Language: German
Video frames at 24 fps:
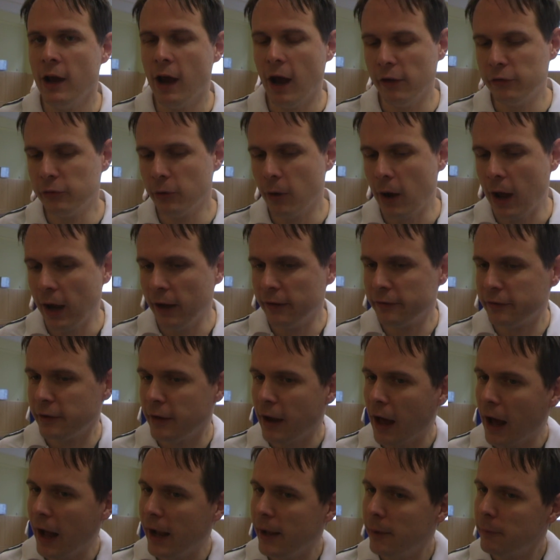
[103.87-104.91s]
Also alles
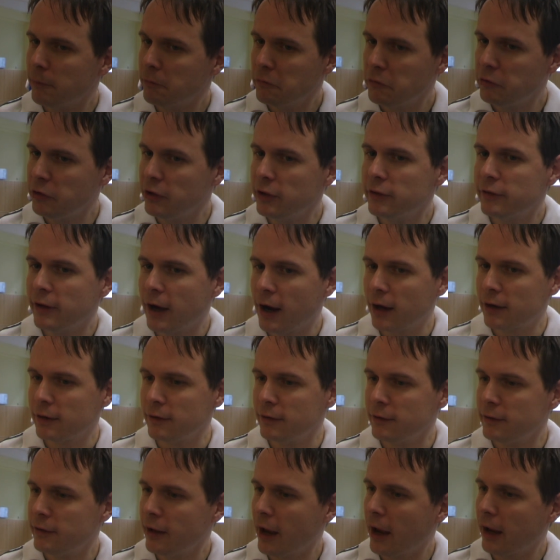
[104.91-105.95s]
in allem, wie gesagt,
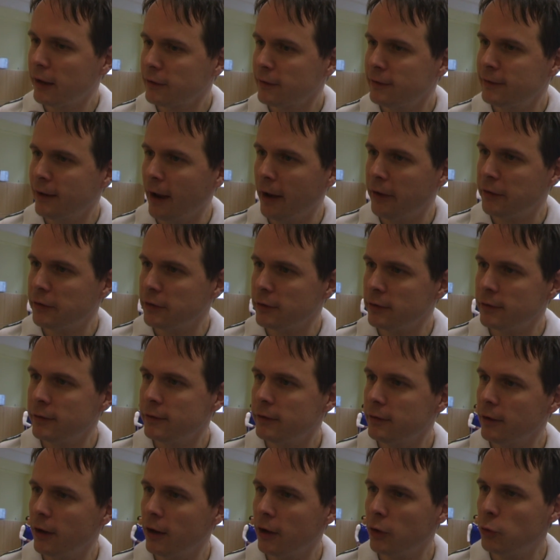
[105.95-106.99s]
ein sehr interessantes,
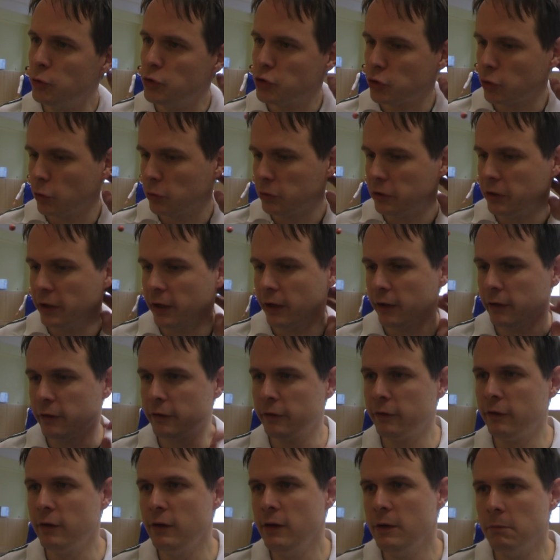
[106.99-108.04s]
äh, gut
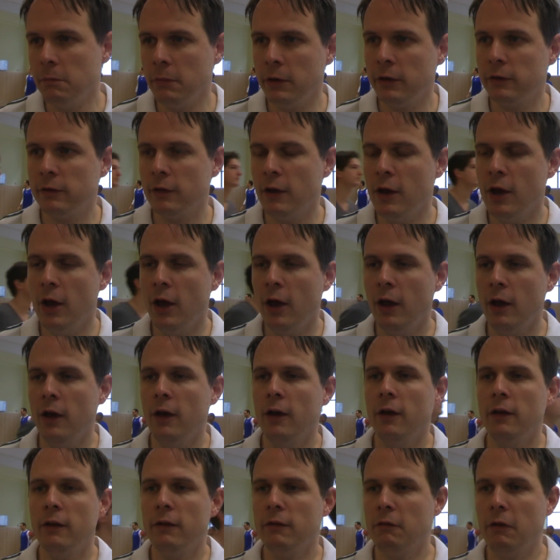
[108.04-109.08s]
strukturiertes Team mit
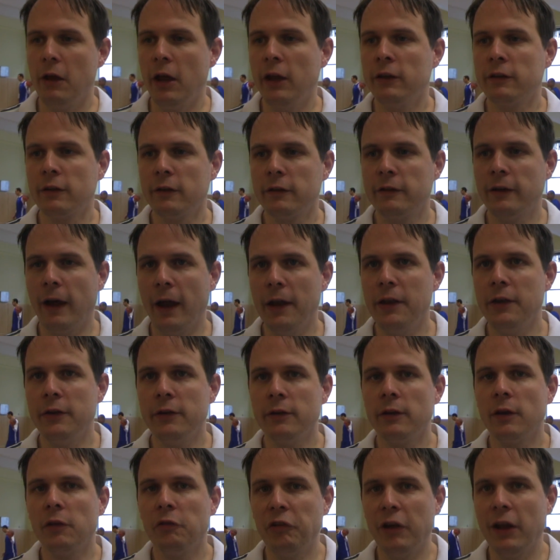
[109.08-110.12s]

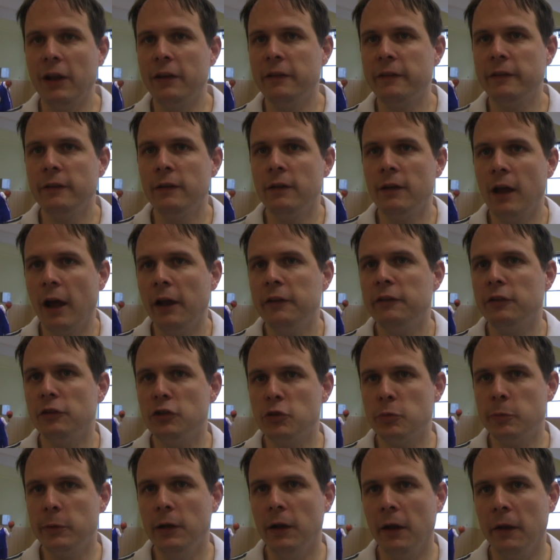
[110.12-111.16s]
interessanten, gefährlichen
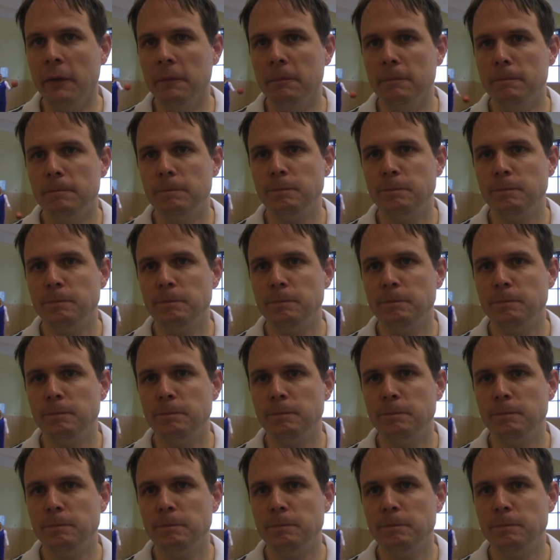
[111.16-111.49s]
Einzelspielern.